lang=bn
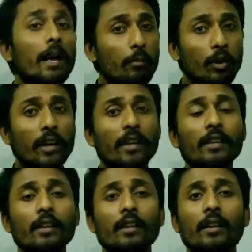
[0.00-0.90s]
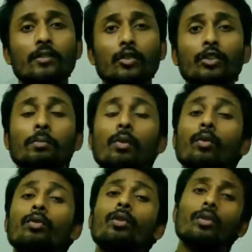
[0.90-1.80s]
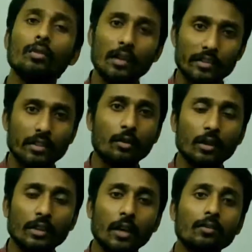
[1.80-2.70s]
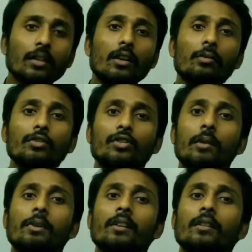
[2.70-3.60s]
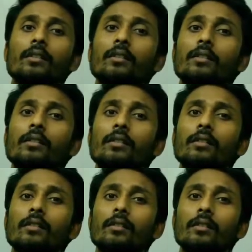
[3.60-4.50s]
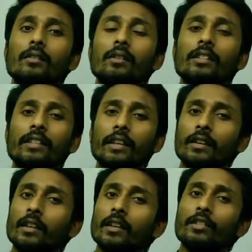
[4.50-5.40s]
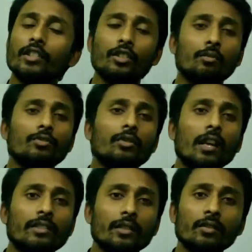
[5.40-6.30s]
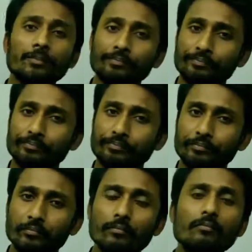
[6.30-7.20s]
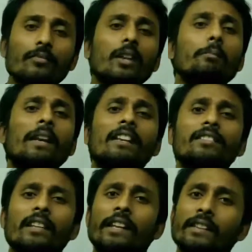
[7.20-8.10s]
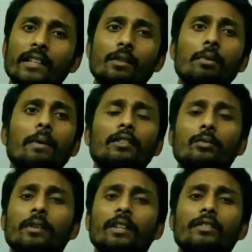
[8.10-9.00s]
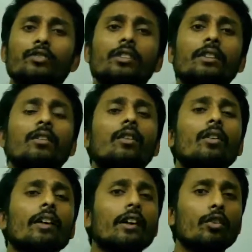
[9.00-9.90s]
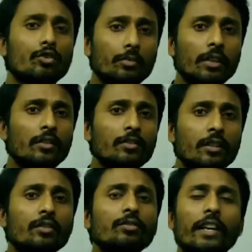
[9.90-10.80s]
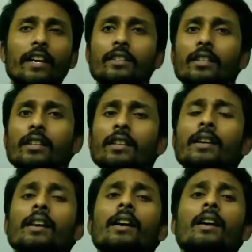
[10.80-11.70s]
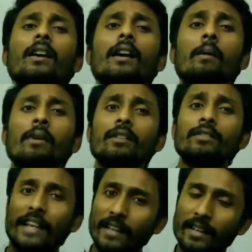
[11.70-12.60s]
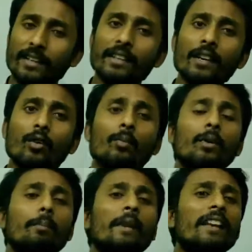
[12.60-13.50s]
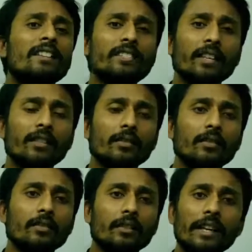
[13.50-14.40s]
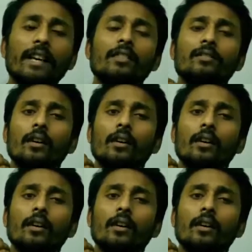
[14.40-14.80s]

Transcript: আগে বলে রাখি যদি তুমি অন্য কোনো ক্লাসের হয়ে থাকো তাহলে অবশ্যই আমি নিচে সে সমস্ত ক্লাসেরও প্লে লিস্টের লিঙ্ক দিয়ে দেবো বা তোমাদের যদি অনেকের অসুবিধা হচ্ছে তো সেই ক্ষেত্রে কি আমার চ্যানেলে গিয়ে ওপরে প্লে লিস্টে গিয়ে